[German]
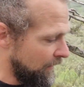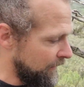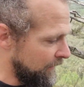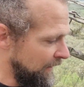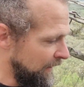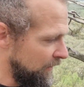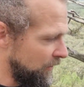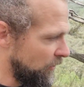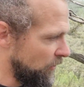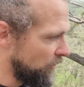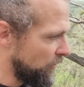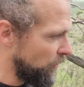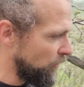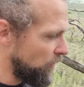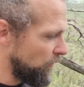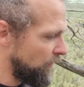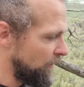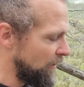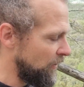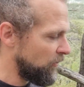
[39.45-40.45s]

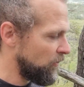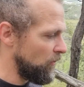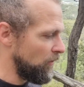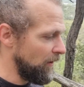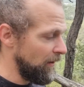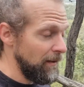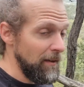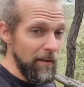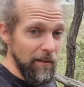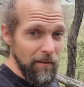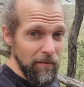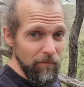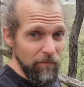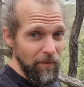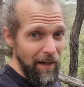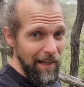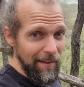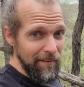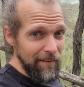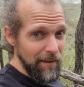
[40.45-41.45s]
Nichtsdestotrotz finde ich es so
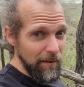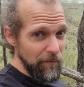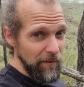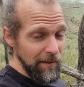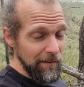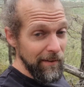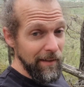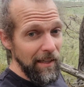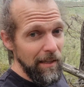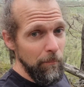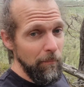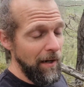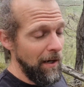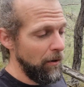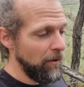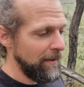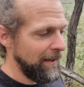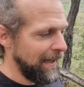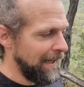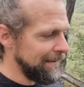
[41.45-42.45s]
wahnsinnig wichtig, eben
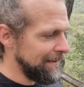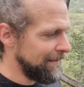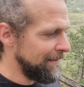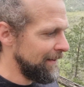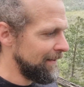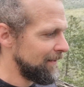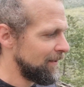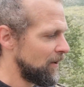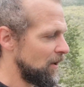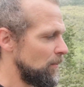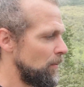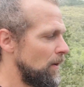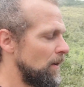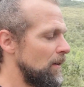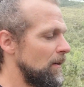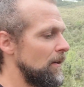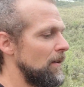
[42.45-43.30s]
auch gerade deshalb,